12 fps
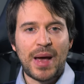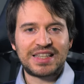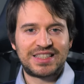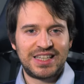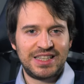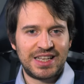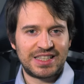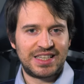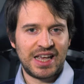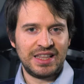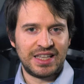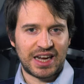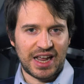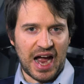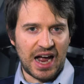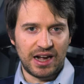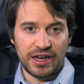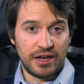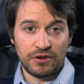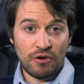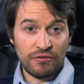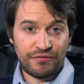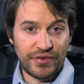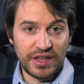pezzi di aziende reali,
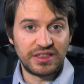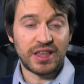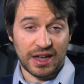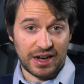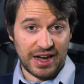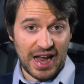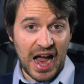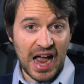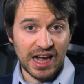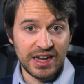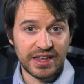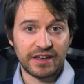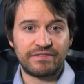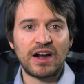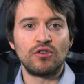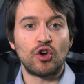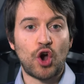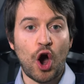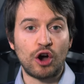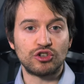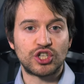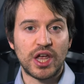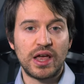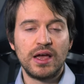non finte, reali, che fanno
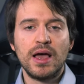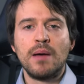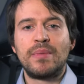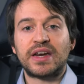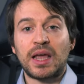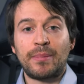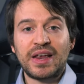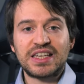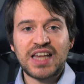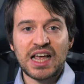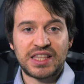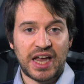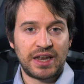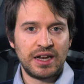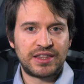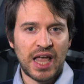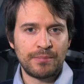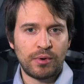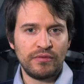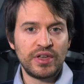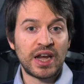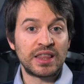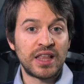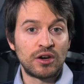cose, perché pensate che nel tempo vi
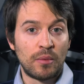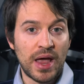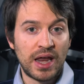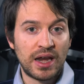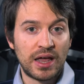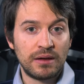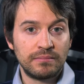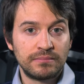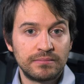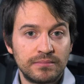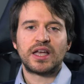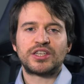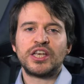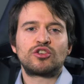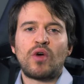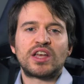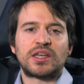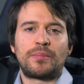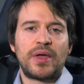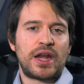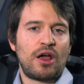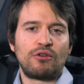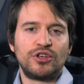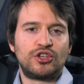rendano bene. Che senso ha
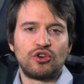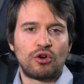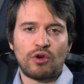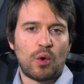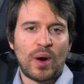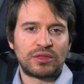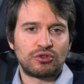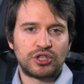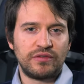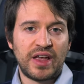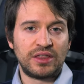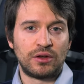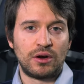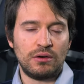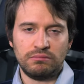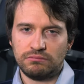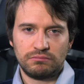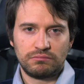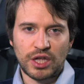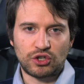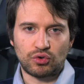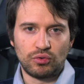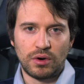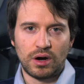sapere ogni giorno a quanto si vendono?
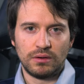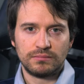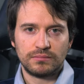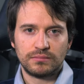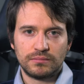Nessuno.